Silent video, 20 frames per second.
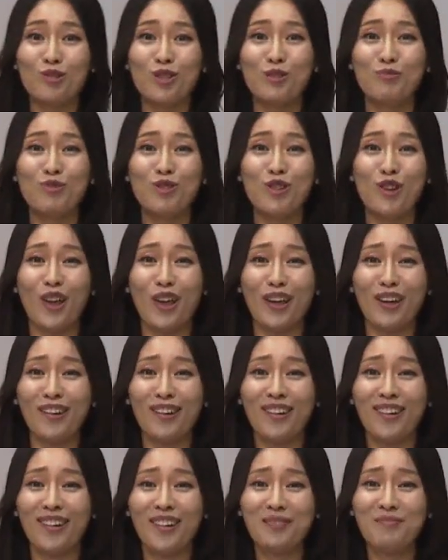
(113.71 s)
중심주의예요.
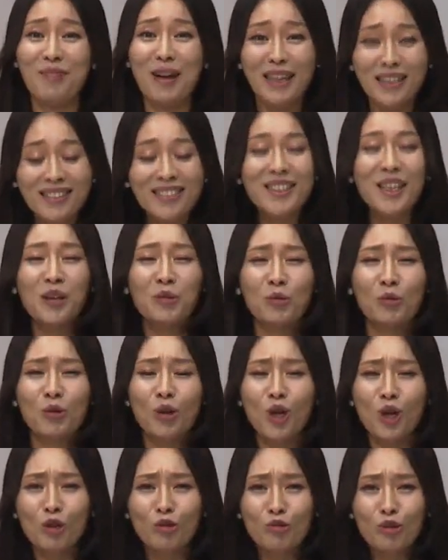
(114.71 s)
말 그대로
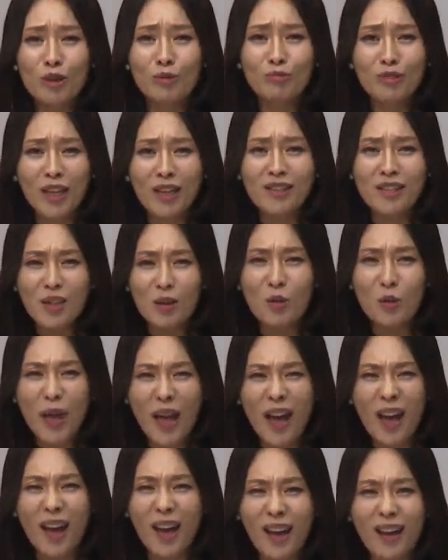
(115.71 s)
우리 문화 최고야!
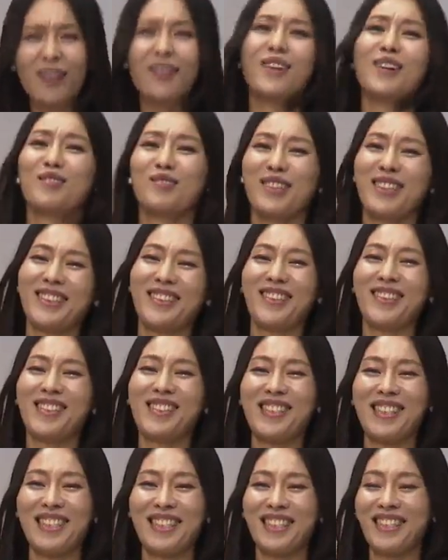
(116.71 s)
라고 하는
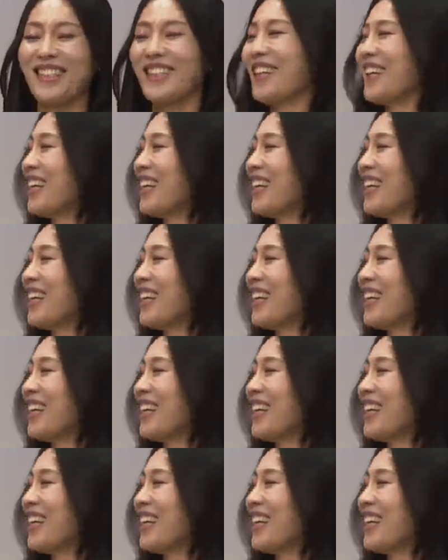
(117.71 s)
거지.